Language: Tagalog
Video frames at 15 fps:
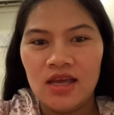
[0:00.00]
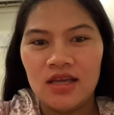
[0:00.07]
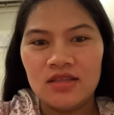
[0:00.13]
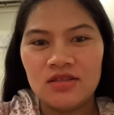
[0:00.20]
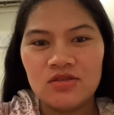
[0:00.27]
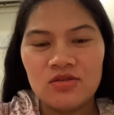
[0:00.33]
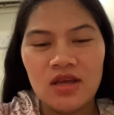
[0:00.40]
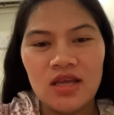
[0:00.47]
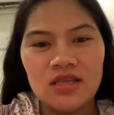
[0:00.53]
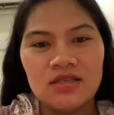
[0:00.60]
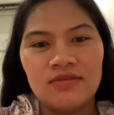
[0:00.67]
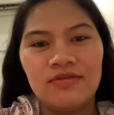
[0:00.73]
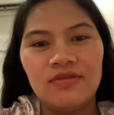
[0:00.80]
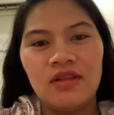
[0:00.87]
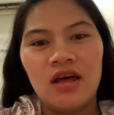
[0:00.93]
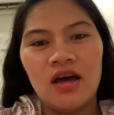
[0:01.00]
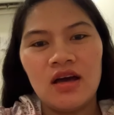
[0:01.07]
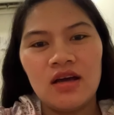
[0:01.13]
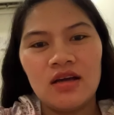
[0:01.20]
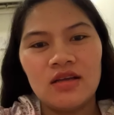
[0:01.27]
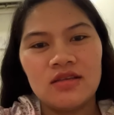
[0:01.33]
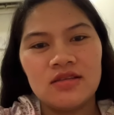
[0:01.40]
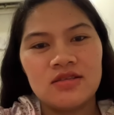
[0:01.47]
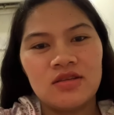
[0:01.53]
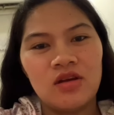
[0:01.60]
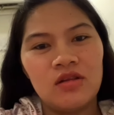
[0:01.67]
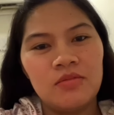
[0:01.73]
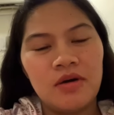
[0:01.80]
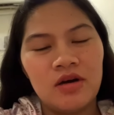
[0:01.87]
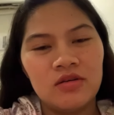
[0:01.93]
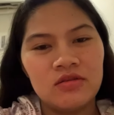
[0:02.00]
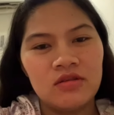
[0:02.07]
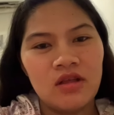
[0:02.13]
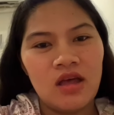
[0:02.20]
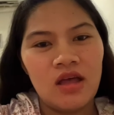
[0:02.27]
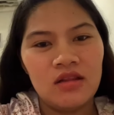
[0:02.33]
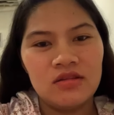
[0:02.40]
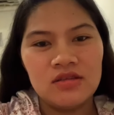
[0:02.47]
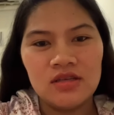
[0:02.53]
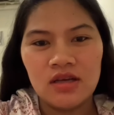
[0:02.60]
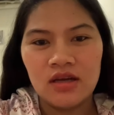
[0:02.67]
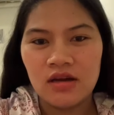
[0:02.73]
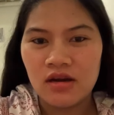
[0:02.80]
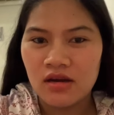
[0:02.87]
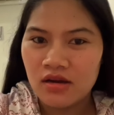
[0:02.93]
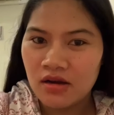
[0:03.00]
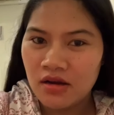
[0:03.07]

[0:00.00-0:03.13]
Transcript: And today's vlog is all about LDR.